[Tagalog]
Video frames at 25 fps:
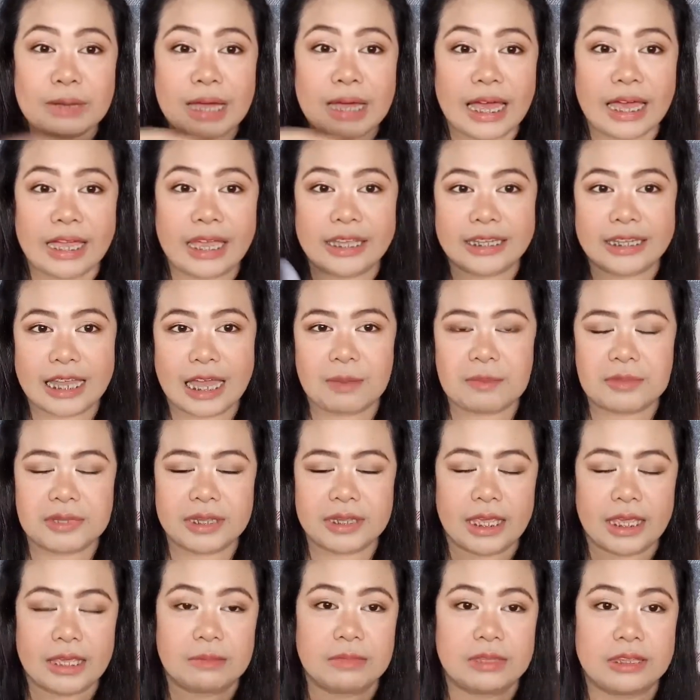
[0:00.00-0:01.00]
bahay
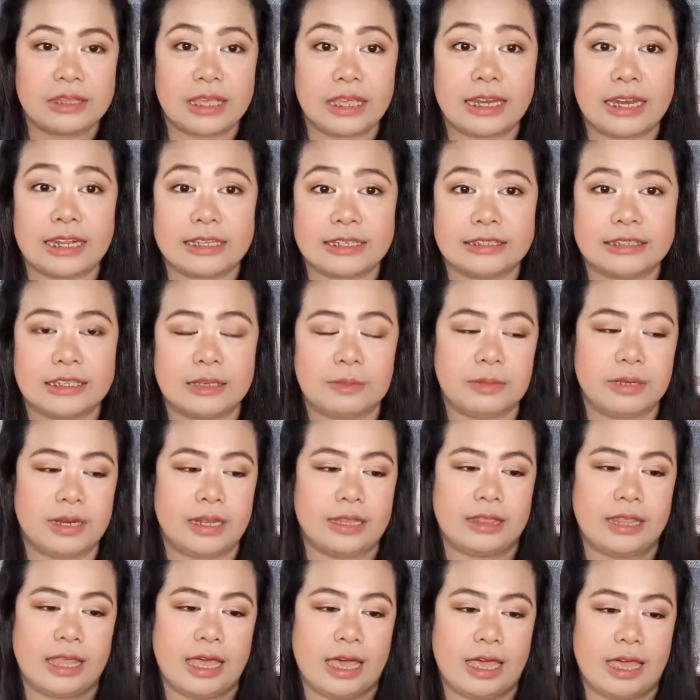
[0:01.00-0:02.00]
namin, I mean, ay nasa tabi
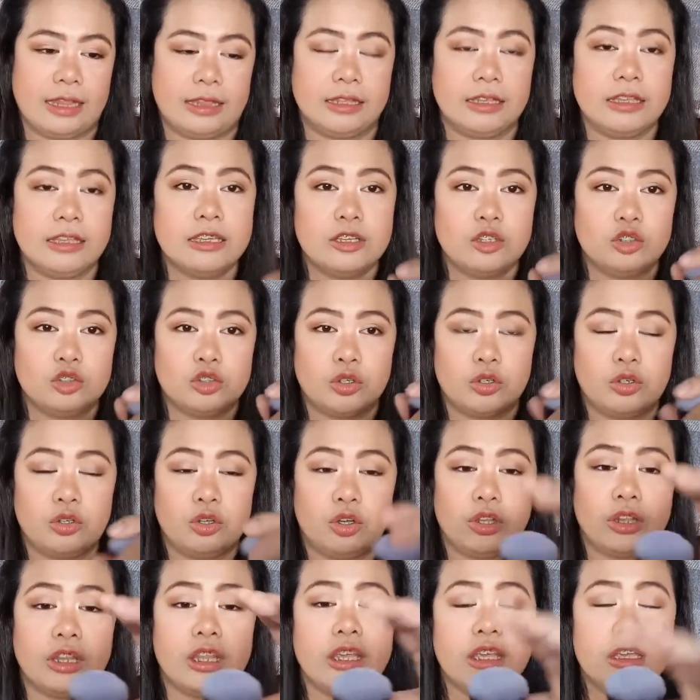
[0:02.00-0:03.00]
ng daan. So,
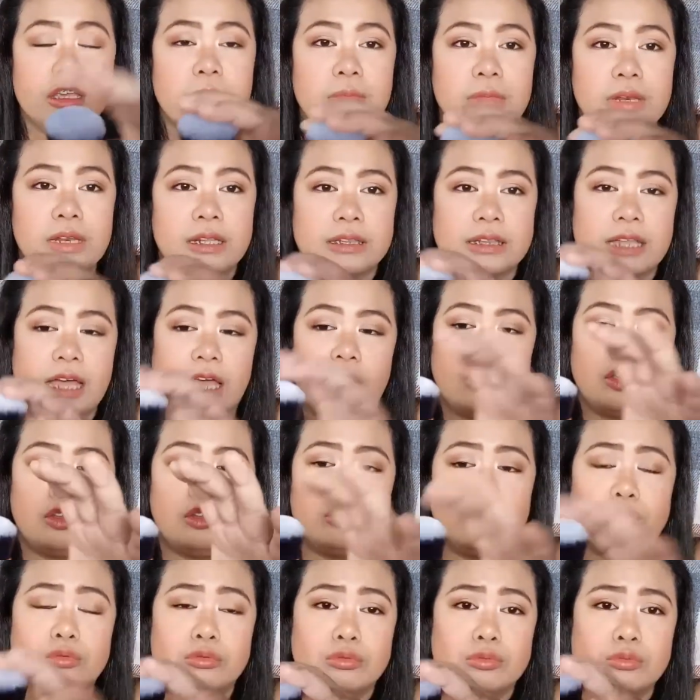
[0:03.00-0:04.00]
yun. Balik tayo.
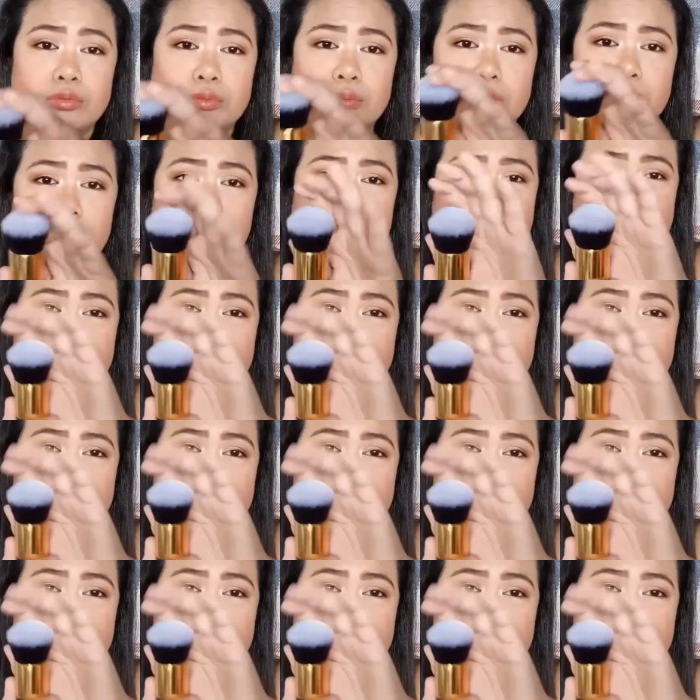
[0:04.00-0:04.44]
Yung,